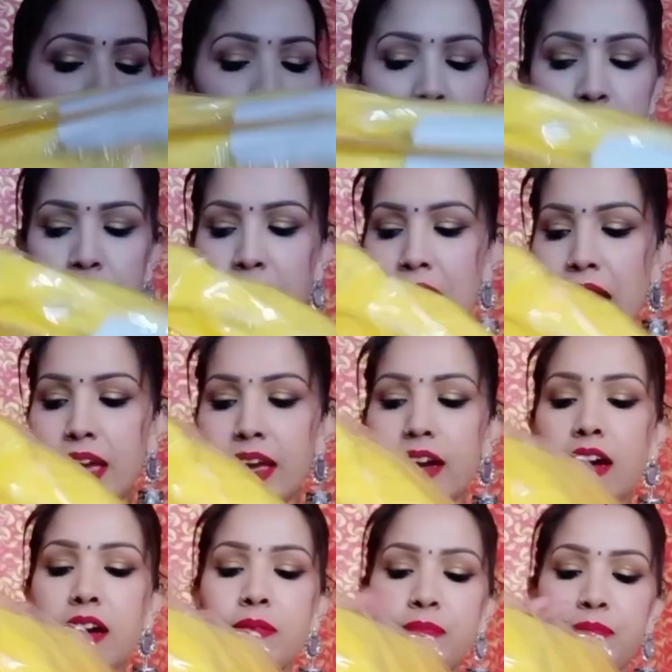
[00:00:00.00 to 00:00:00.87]
बैग में
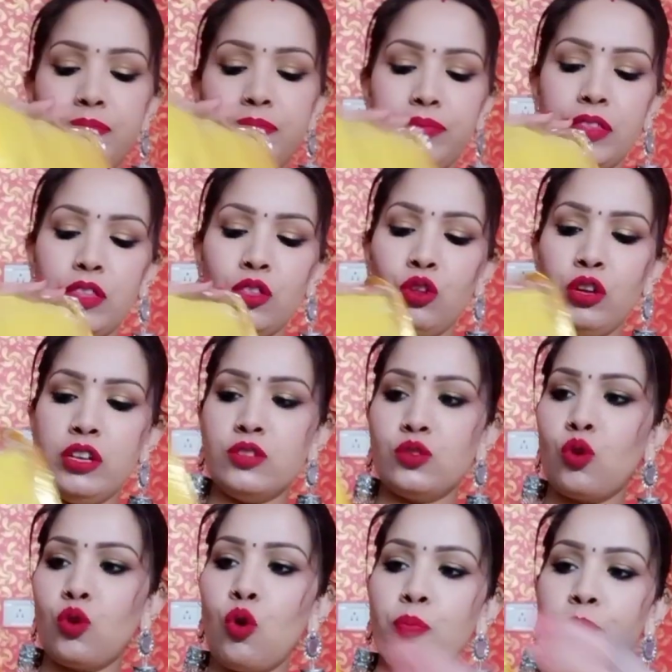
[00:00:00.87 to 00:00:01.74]
आएगा तो
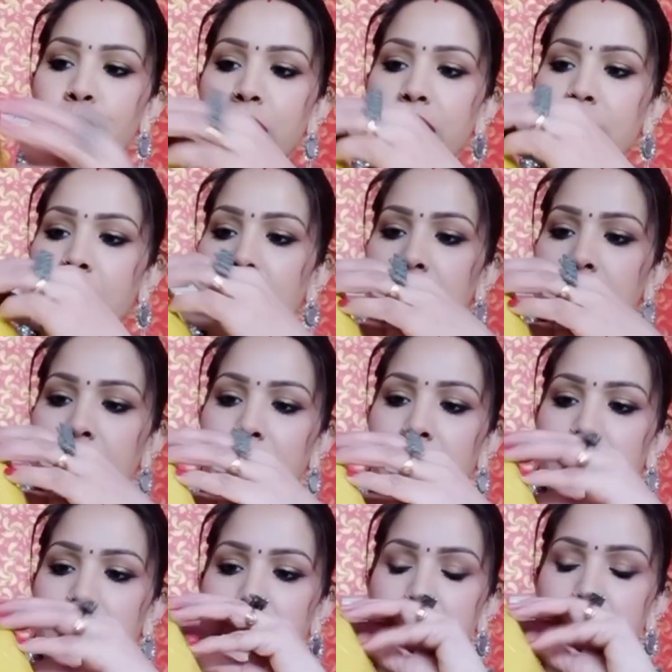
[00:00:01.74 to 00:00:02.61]
इसको ओपन कर लेते
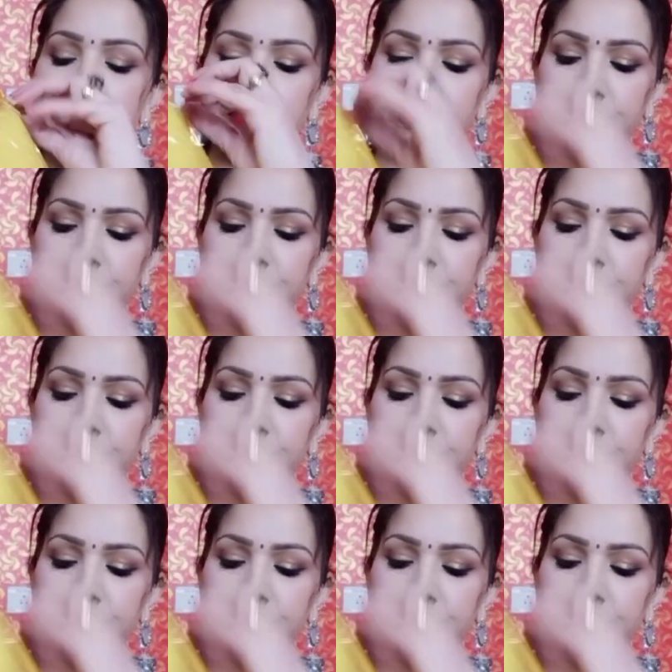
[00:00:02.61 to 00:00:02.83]
हैं